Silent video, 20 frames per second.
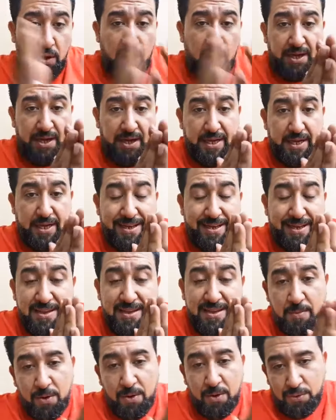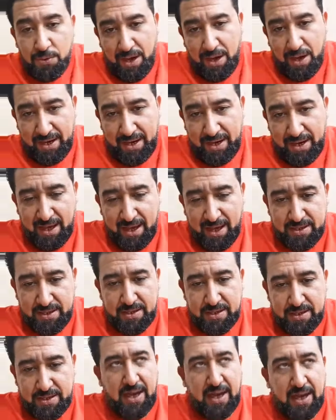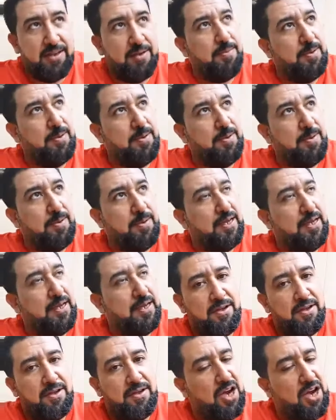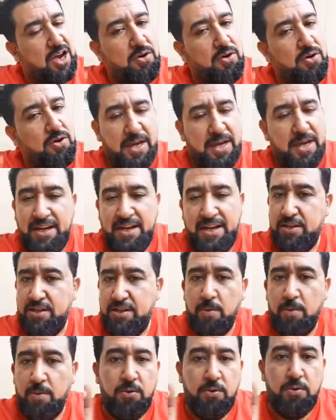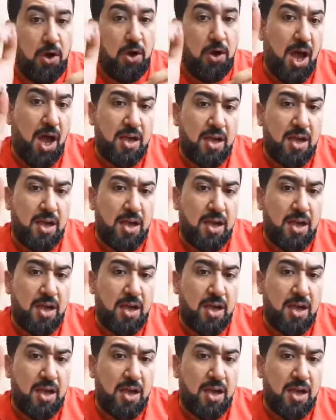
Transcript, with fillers: اخوان اللي عنده موضوع على الخاص كاتب لي جاوبني انا عندي موضوع